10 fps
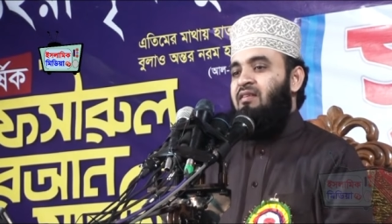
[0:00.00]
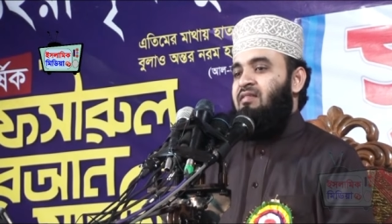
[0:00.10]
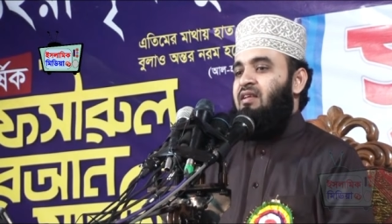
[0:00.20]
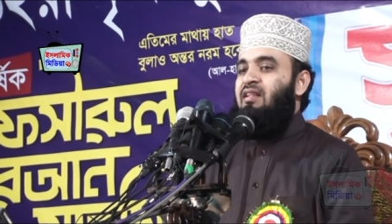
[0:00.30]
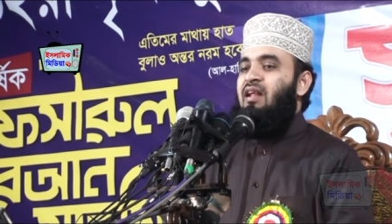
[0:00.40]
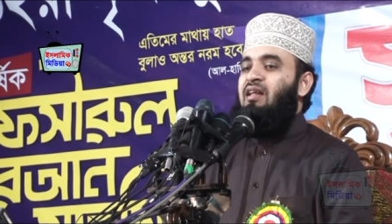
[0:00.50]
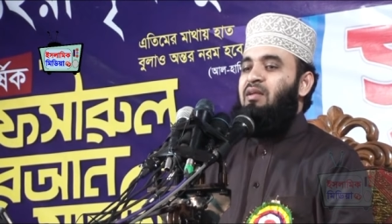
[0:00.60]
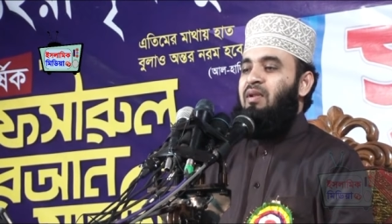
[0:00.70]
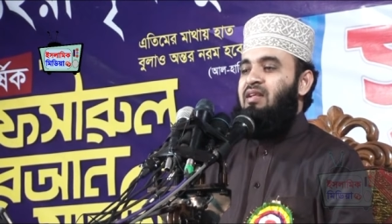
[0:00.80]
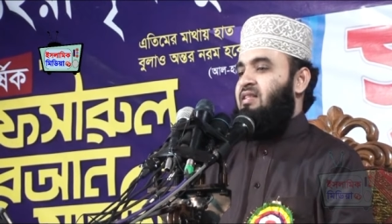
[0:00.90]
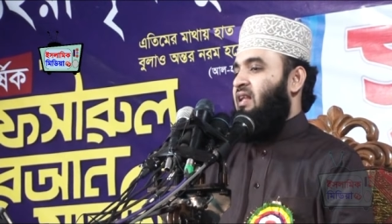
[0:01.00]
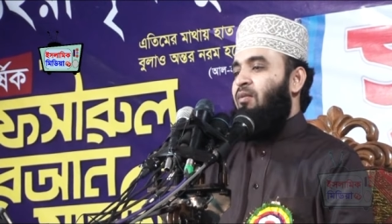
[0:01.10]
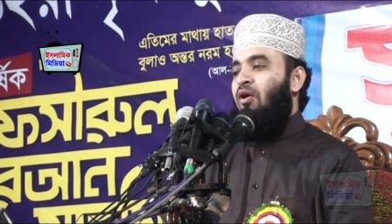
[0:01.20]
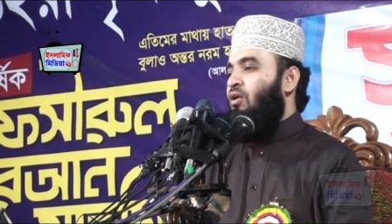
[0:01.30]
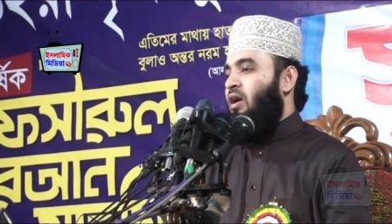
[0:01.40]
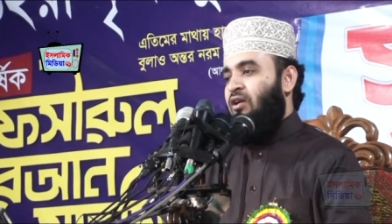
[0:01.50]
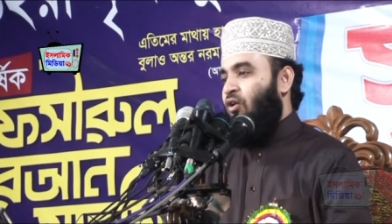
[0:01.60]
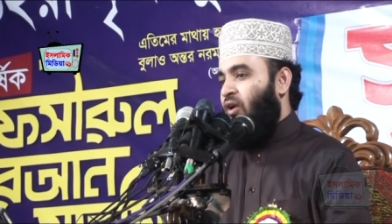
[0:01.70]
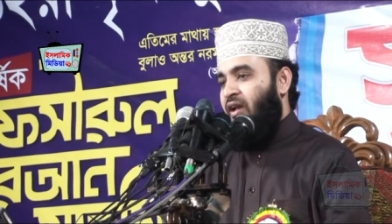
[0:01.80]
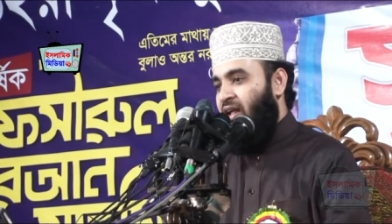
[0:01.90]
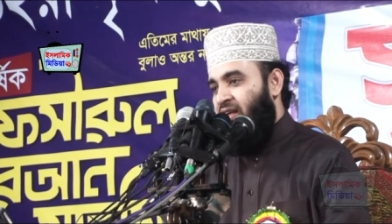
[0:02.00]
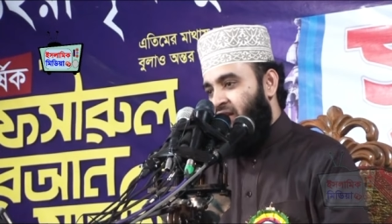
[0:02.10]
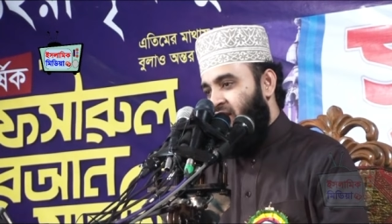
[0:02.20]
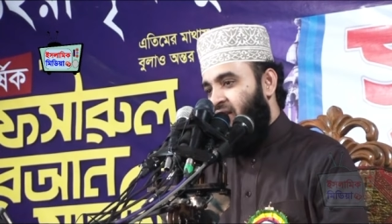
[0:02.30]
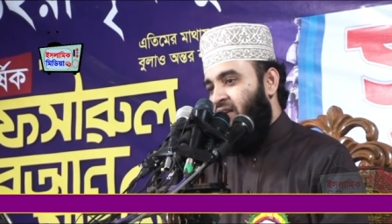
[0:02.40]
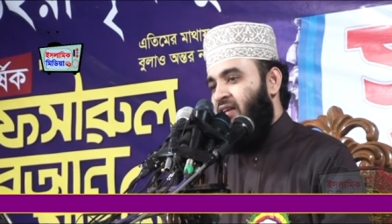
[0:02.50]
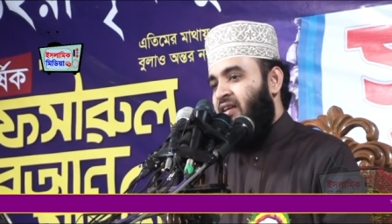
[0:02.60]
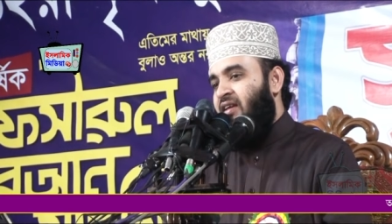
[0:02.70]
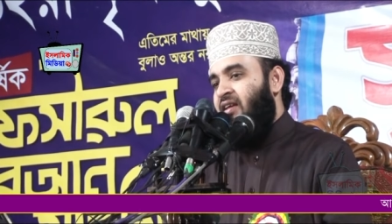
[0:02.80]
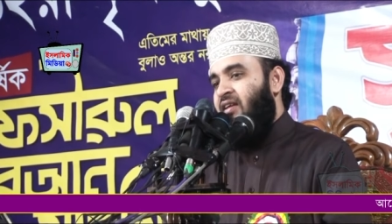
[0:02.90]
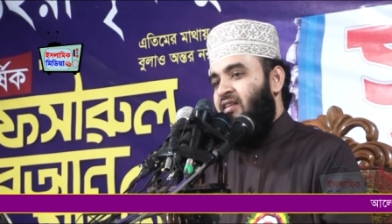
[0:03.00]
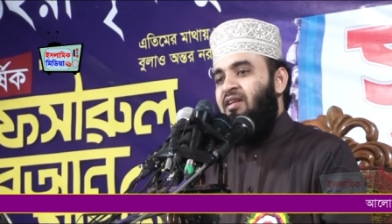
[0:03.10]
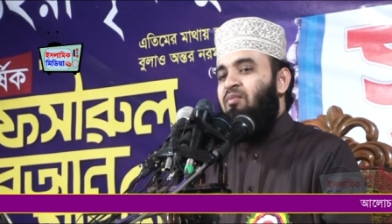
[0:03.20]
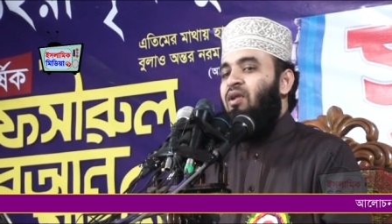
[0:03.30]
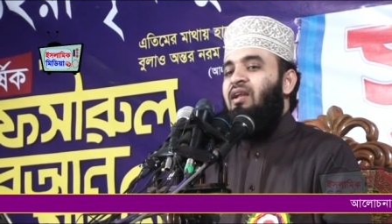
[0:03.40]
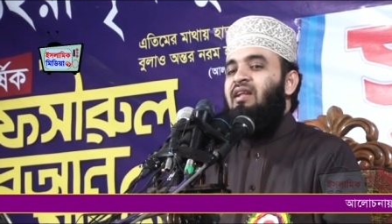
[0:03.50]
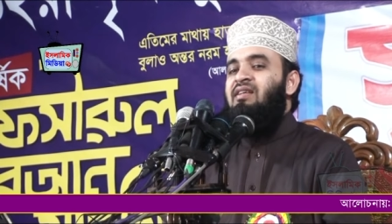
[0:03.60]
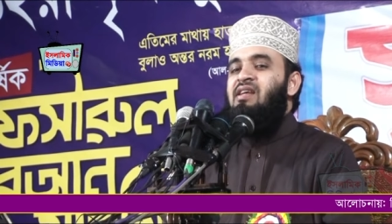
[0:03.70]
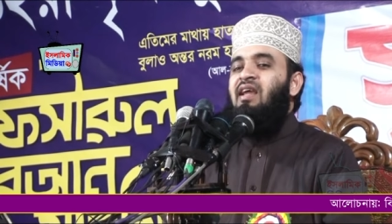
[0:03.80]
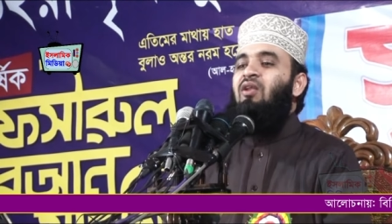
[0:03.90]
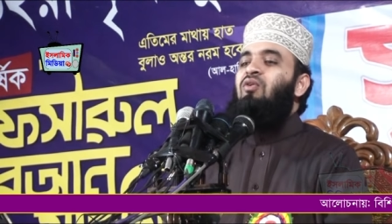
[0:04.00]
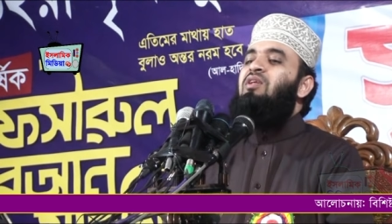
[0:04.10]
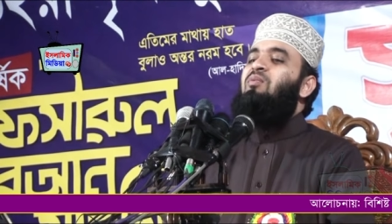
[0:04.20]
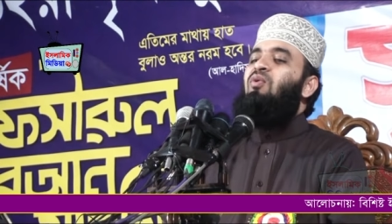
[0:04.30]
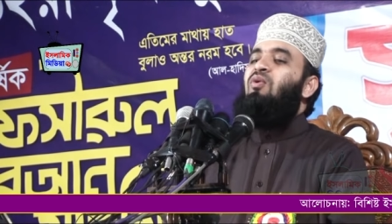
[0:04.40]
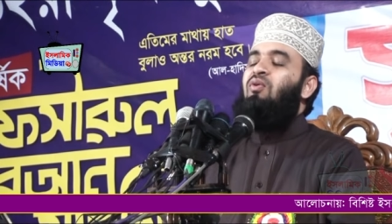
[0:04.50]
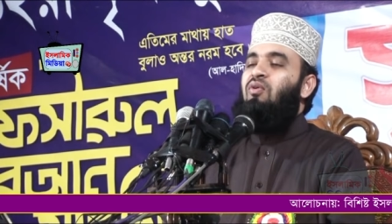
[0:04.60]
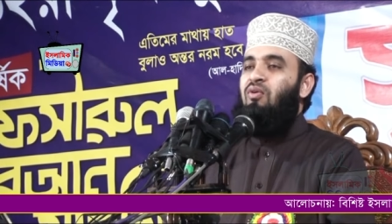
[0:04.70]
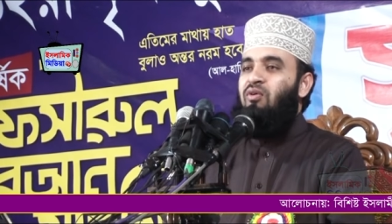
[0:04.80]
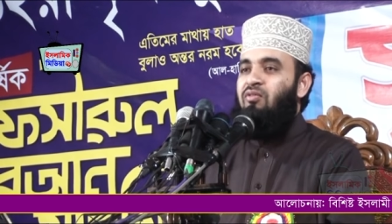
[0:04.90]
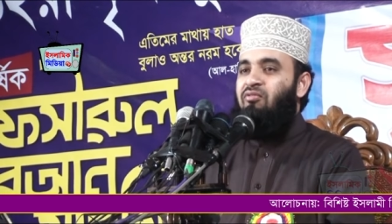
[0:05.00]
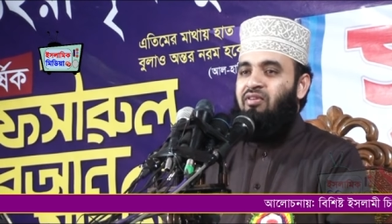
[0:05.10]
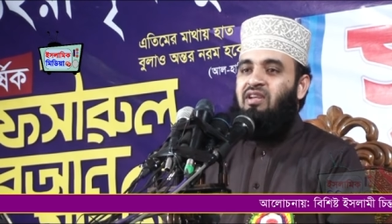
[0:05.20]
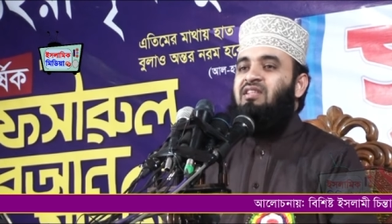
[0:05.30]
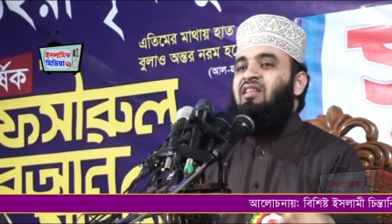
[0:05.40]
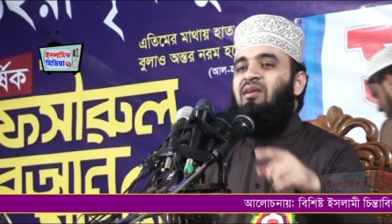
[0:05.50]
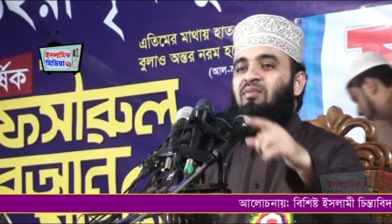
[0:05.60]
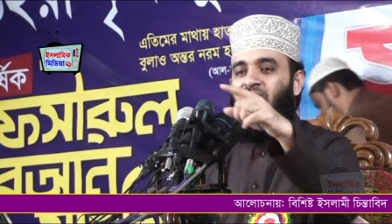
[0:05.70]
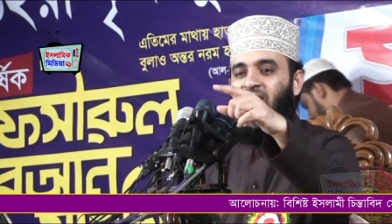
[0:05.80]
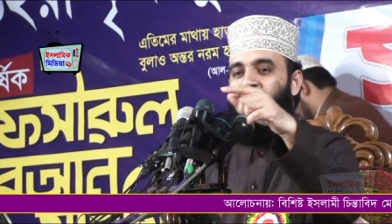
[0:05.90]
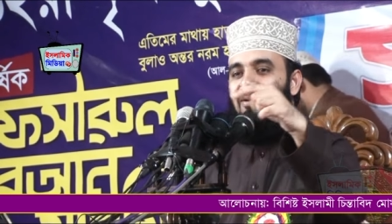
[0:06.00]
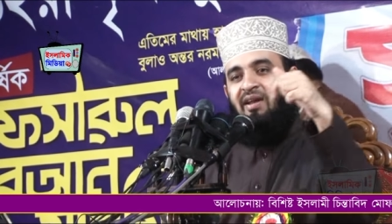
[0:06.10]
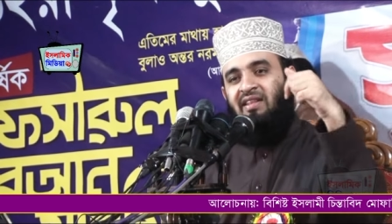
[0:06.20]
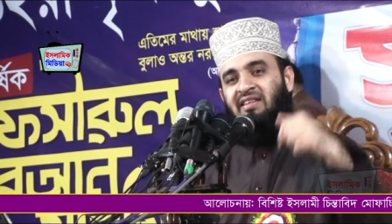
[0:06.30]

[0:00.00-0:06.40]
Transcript: সৈয়দনা আদম আলাইসাল্লাম অহংকার করেন নাই তিনি বলেন না যে কেন দিব ফেরেস্তারে বলেন না আমারে